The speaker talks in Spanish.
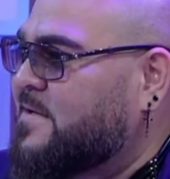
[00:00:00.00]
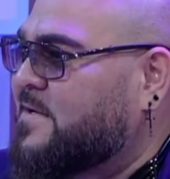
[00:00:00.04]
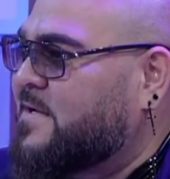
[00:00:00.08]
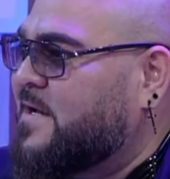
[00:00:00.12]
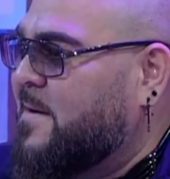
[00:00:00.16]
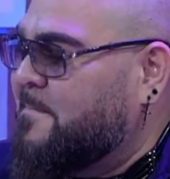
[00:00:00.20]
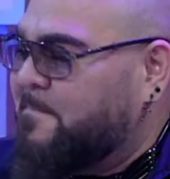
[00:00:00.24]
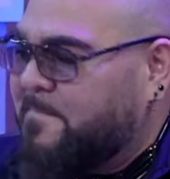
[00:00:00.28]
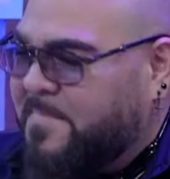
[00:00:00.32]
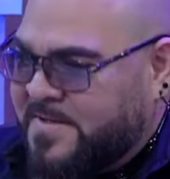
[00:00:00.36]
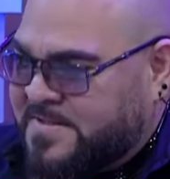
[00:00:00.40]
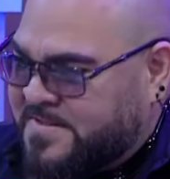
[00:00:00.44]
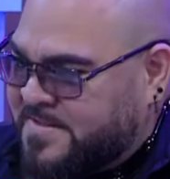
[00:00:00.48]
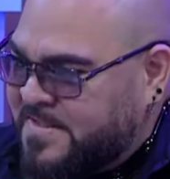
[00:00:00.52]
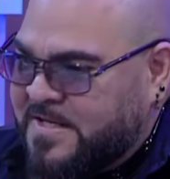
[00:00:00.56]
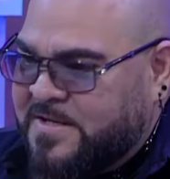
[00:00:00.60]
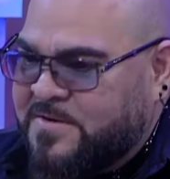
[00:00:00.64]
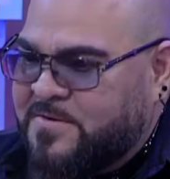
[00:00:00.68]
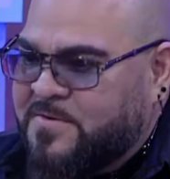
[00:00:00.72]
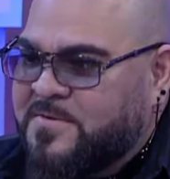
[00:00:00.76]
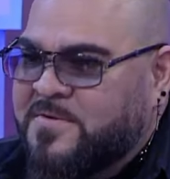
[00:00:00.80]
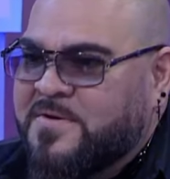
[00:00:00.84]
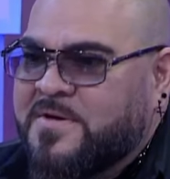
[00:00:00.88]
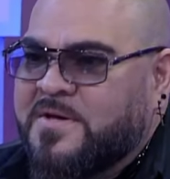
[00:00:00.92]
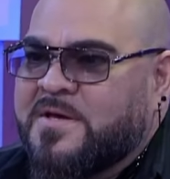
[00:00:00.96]

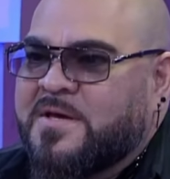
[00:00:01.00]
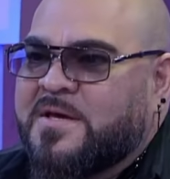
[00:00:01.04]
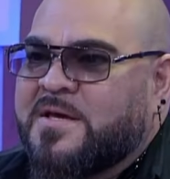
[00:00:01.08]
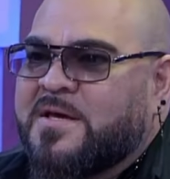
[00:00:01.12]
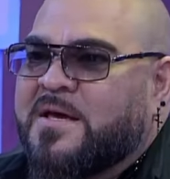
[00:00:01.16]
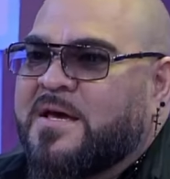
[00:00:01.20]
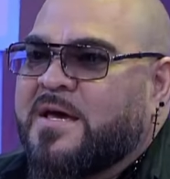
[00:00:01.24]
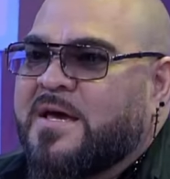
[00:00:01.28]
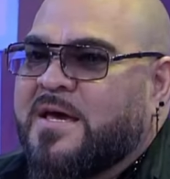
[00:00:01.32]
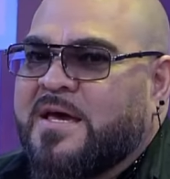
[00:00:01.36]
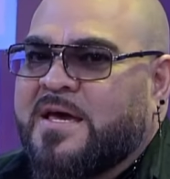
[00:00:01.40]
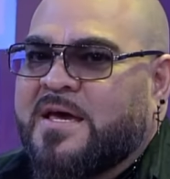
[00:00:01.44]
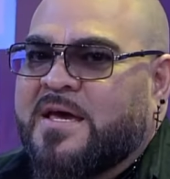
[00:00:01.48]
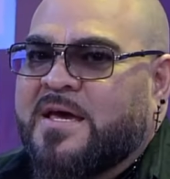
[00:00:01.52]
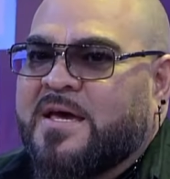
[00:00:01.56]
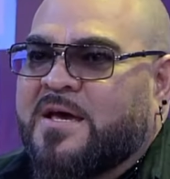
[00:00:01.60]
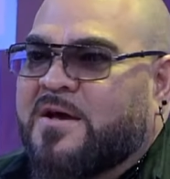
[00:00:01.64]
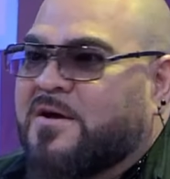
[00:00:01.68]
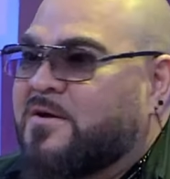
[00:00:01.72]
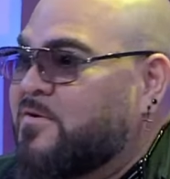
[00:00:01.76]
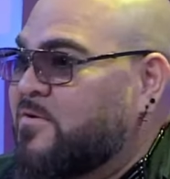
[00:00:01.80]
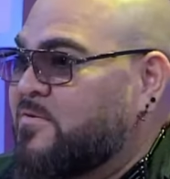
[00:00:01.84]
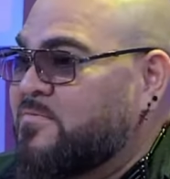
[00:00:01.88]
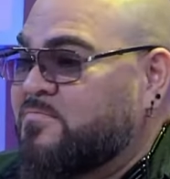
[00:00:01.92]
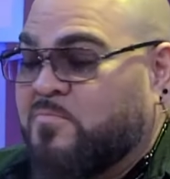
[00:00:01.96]
campesino, eh,
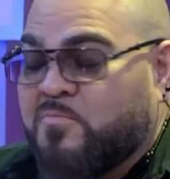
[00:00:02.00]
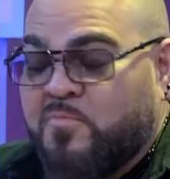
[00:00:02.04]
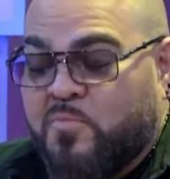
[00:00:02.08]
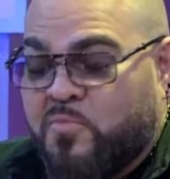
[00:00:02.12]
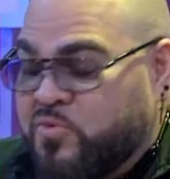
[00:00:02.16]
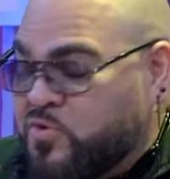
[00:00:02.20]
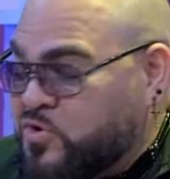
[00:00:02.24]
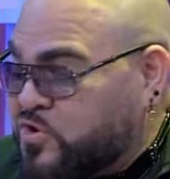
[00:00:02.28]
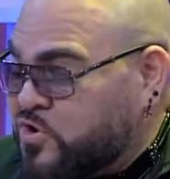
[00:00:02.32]
un